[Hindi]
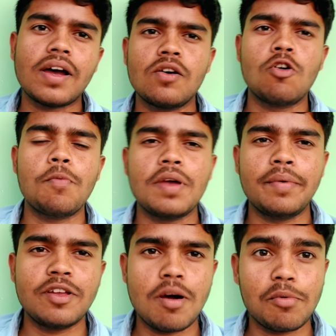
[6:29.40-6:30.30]
लोग आई होप
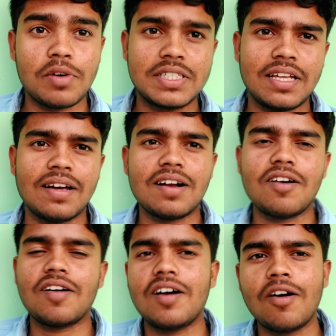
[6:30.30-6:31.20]
ये वीडियो आपको अच्छा
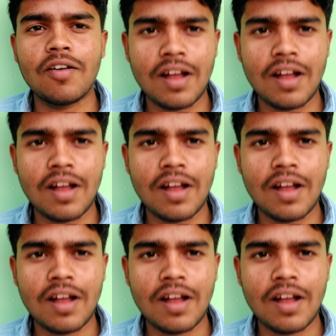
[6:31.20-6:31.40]
लगा होगा